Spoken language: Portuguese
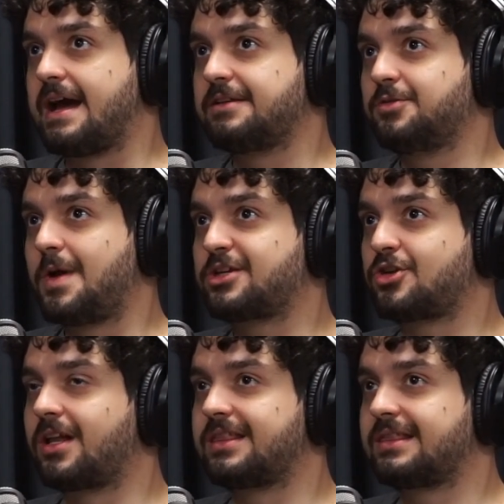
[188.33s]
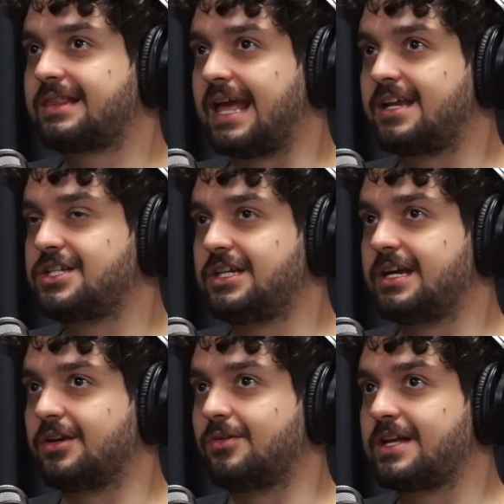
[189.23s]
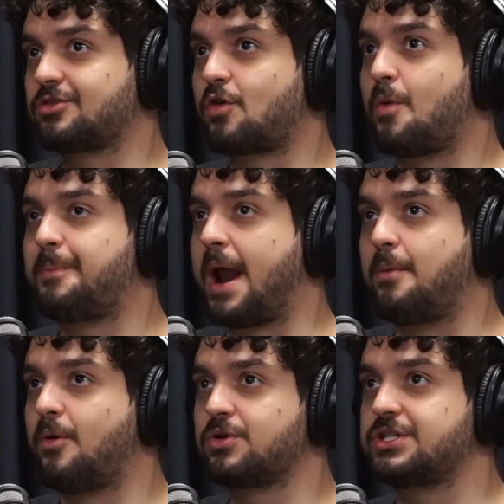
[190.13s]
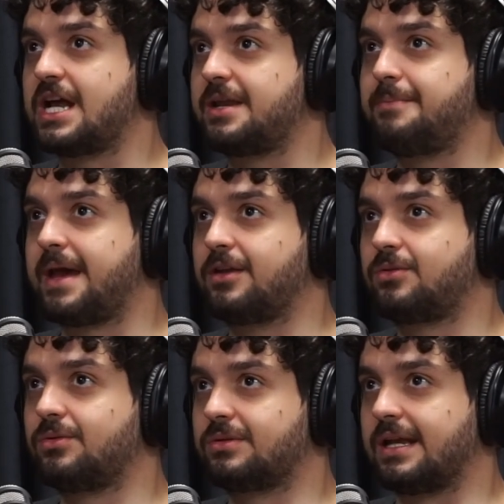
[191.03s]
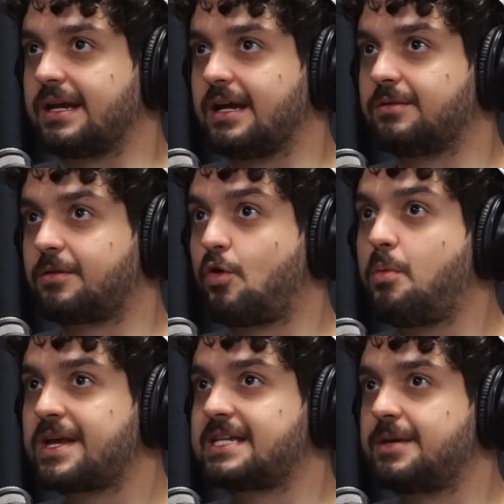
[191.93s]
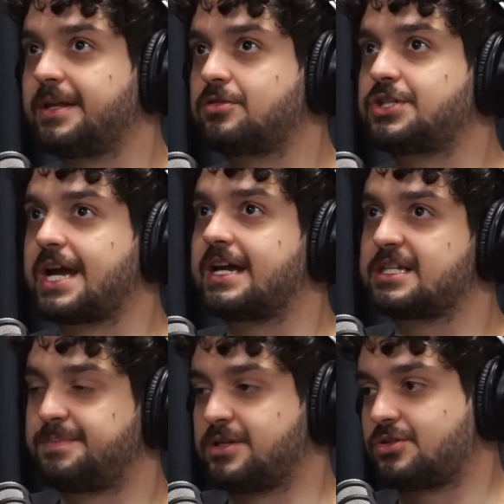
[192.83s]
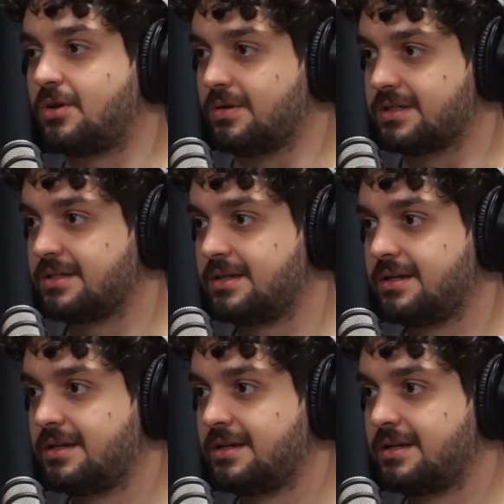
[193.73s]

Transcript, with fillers: Não é só ter dinheiro, não é só comprar um monte de alimento, tá ligado? Como que esse alimento chega nas pessoas?